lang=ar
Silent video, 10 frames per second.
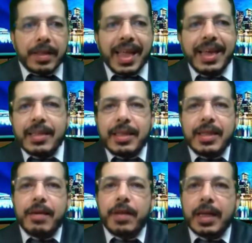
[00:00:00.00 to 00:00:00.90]
فده
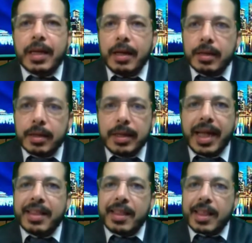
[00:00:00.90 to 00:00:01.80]
يدينا فكره
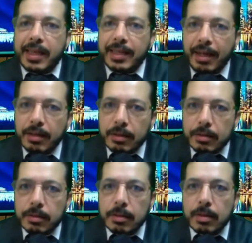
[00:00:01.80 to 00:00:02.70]
ان هذه السيده
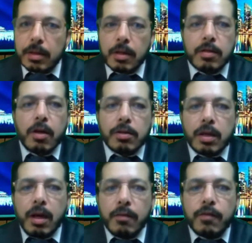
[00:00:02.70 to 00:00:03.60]

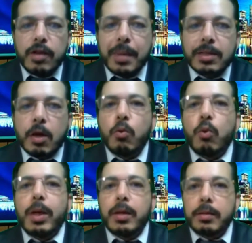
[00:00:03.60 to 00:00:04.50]
صادقه فيما
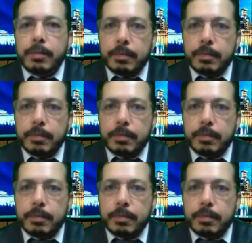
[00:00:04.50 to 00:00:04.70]
تقول